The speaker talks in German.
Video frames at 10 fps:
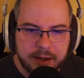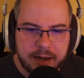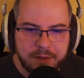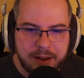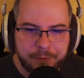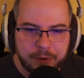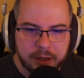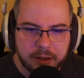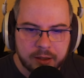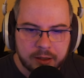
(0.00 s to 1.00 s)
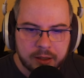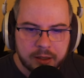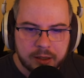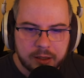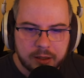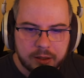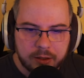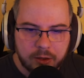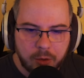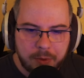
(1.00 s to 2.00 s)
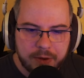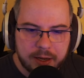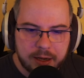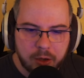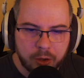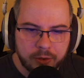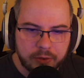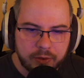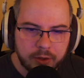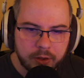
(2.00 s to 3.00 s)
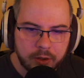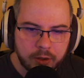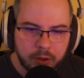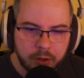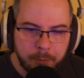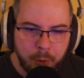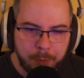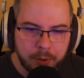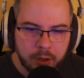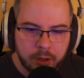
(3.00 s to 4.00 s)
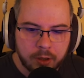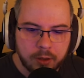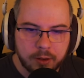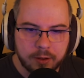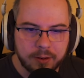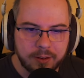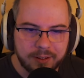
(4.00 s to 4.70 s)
deine Waffe. Guck mal, wie er da lunzt. Bup.